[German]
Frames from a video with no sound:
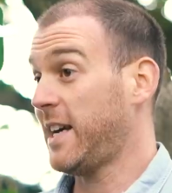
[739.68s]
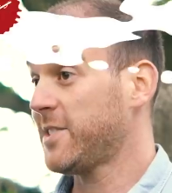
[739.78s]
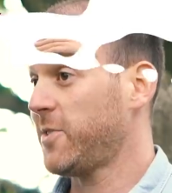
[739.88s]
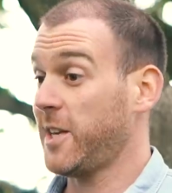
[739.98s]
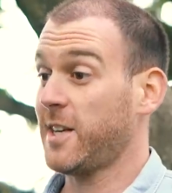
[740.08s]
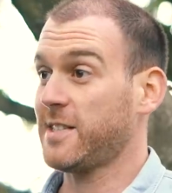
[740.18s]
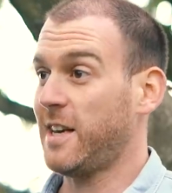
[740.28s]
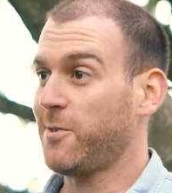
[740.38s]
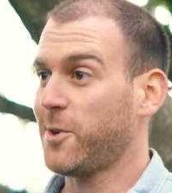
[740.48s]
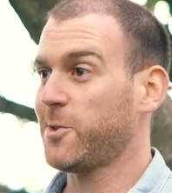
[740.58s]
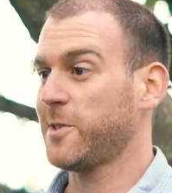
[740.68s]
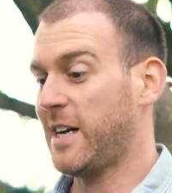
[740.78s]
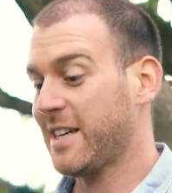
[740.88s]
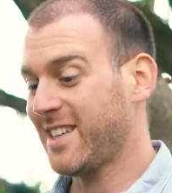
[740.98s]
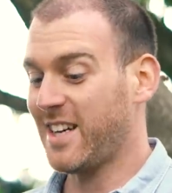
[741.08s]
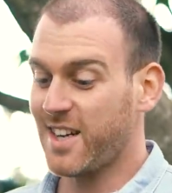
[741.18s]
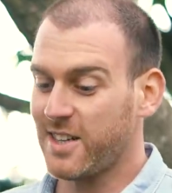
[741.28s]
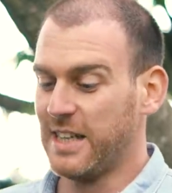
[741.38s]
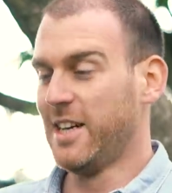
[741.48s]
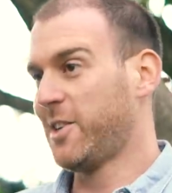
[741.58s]
Das heißt, wenn ich jetzt einfach nur sage,
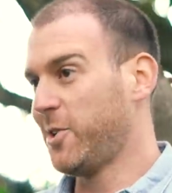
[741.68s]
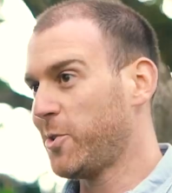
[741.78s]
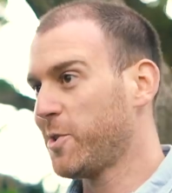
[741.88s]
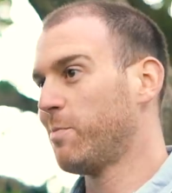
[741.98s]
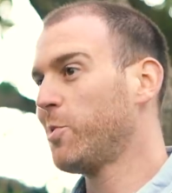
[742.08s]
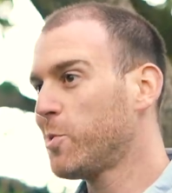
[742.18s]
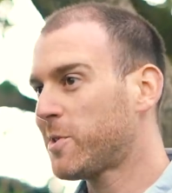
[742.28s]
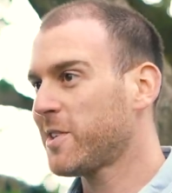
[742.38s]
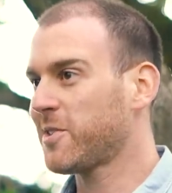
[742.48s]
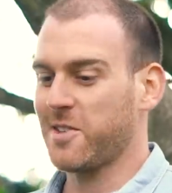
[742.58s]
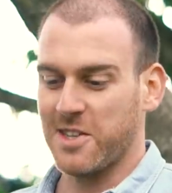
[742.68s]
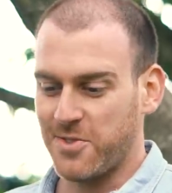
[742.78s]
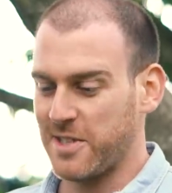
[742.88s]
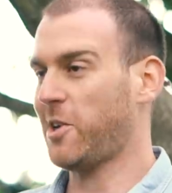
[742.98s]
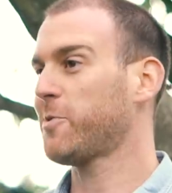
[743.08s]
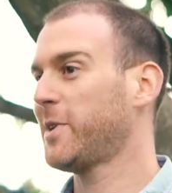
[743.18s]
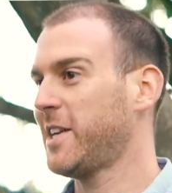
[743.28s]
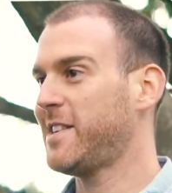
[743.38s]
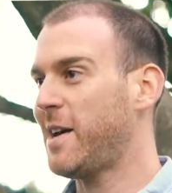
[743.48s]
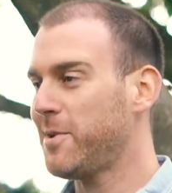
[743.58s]
ah, die Hündin blutet und das versaut
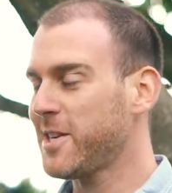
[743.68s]
mir den